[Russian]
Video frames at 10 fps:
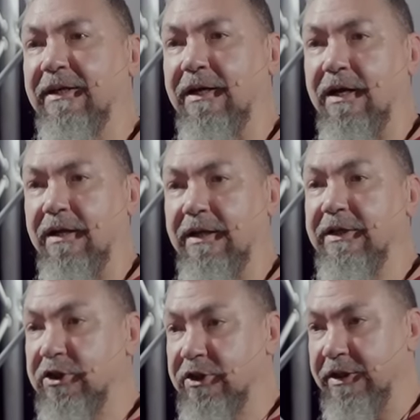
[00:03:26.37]
Э,
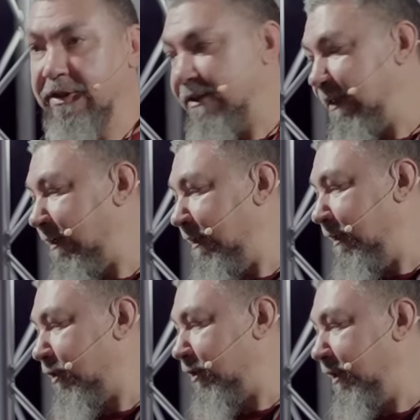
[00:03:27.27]
лишишься,
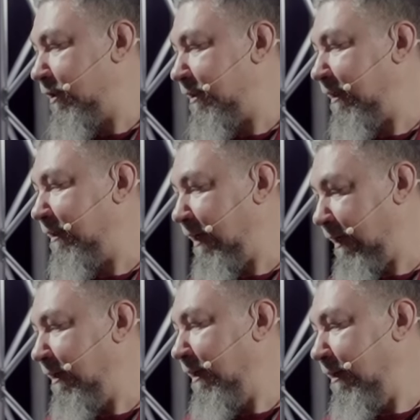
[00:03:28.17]
лишишься,
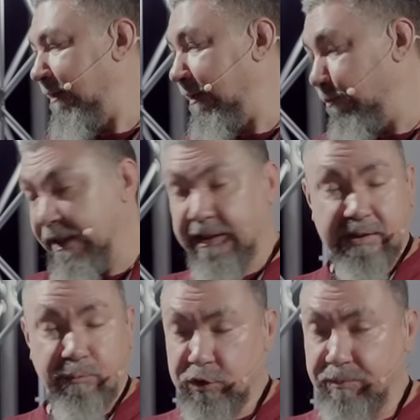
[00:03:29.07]
да. Э, мы
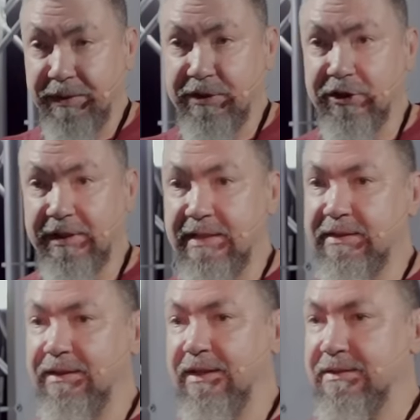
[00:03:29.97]
это можем
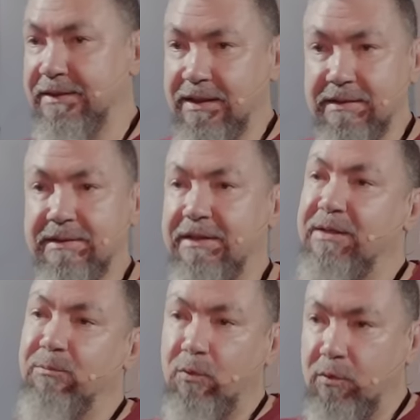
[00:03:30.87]
прочитать, иностранцы
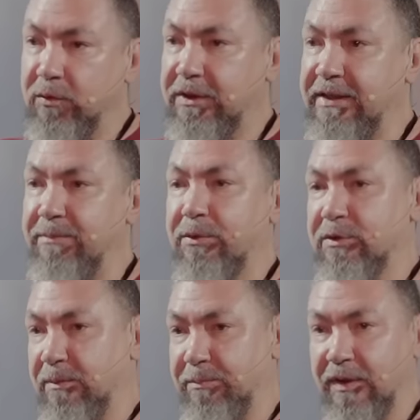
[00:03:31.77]
не могут, они
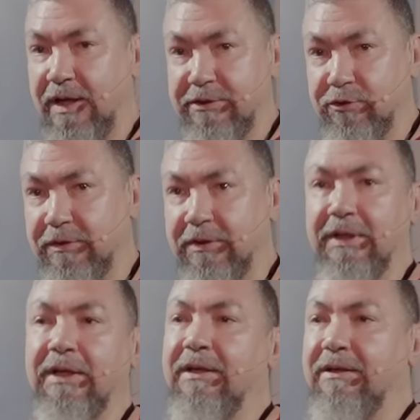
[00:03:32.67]
просто плачут,
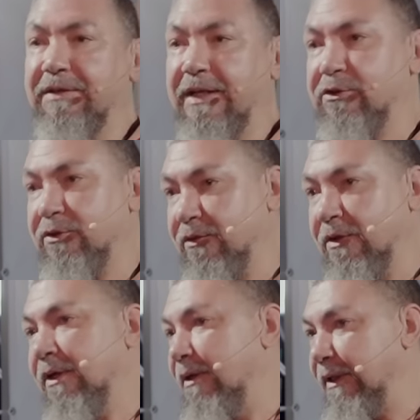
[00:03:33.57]
говорят,
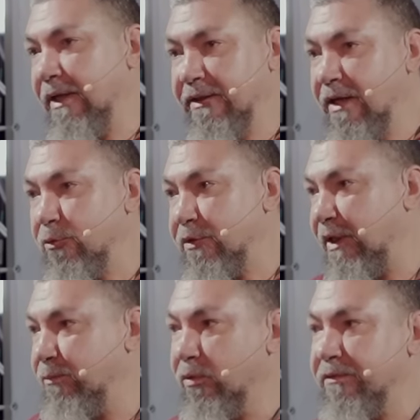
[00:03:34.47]
что иногда
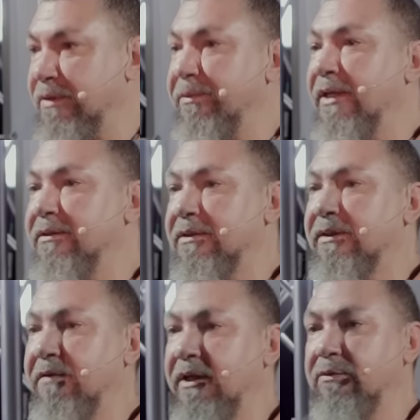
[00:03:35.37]
русские буквы
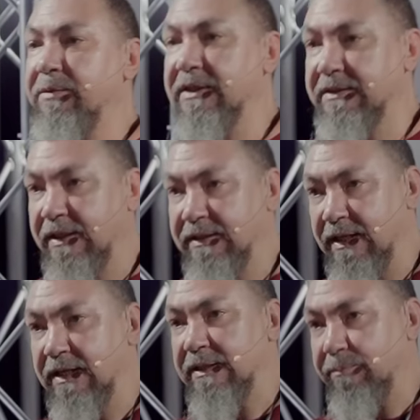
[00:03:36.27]
заставляют меня
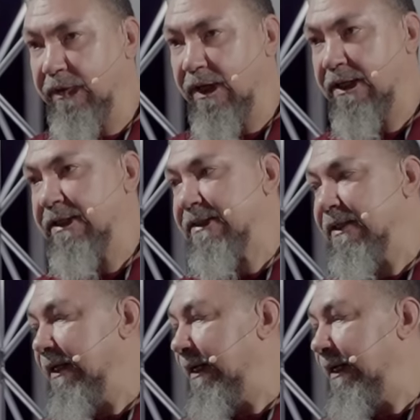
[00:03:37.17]
страдать и плакать.